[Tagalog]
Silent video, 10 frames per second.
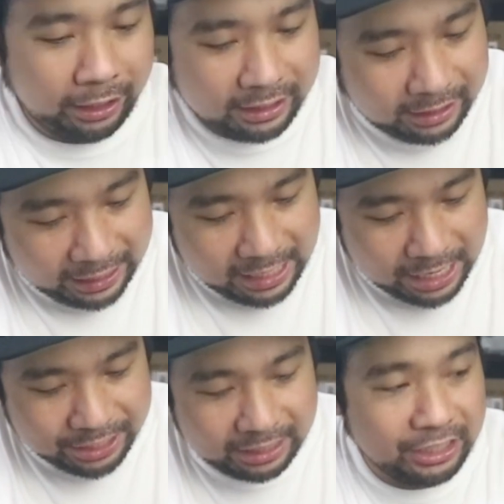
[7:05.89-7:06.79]
Dark gray
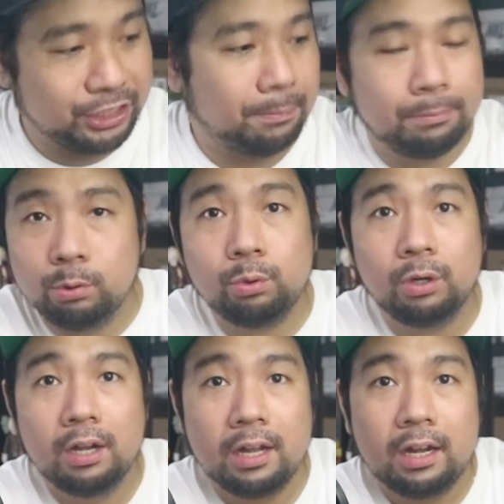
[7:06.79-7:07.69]
nga siya, hindi siya blue.
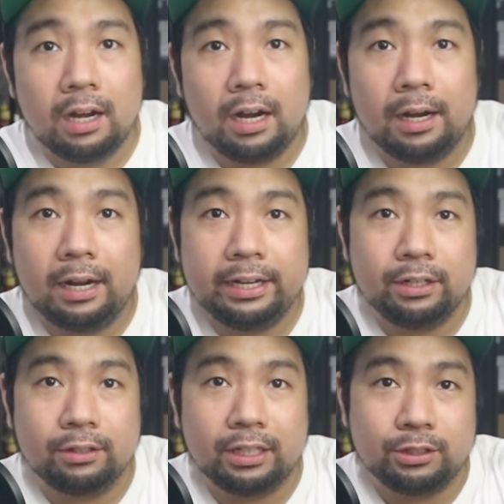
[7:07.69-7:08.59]
Uh,
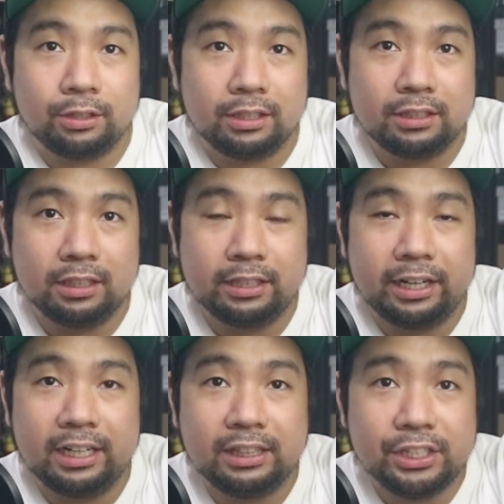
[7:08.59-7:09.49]
ayan o, oh, as you can see
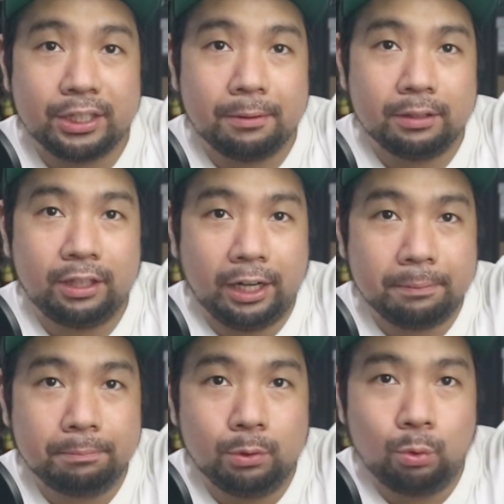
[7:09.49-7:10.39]
there, hindi siya
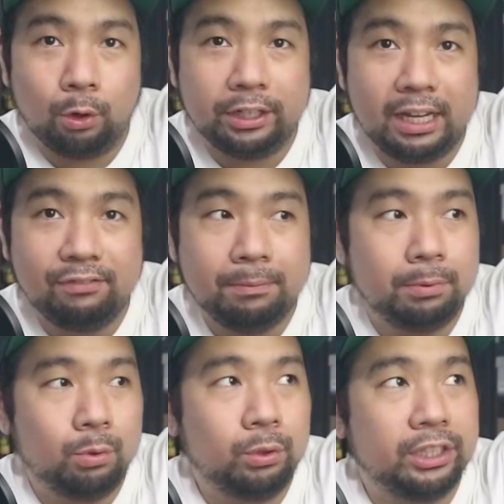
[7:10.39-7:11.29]
dark blue or navy
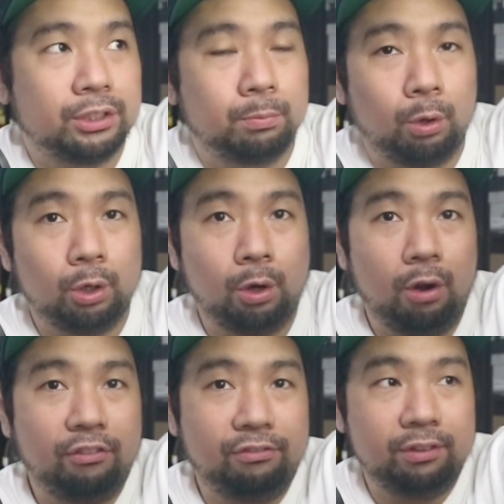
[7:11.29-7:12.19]
blue, it's more
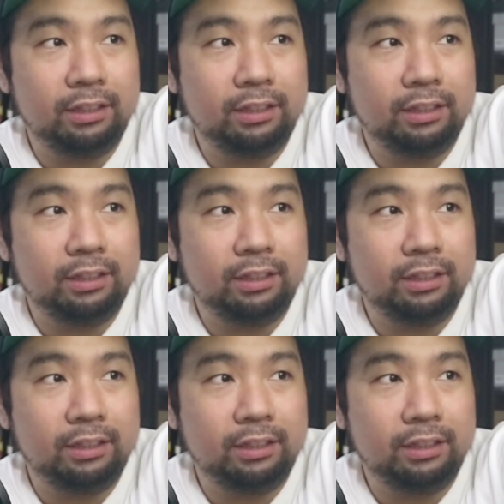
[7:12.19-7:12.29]
of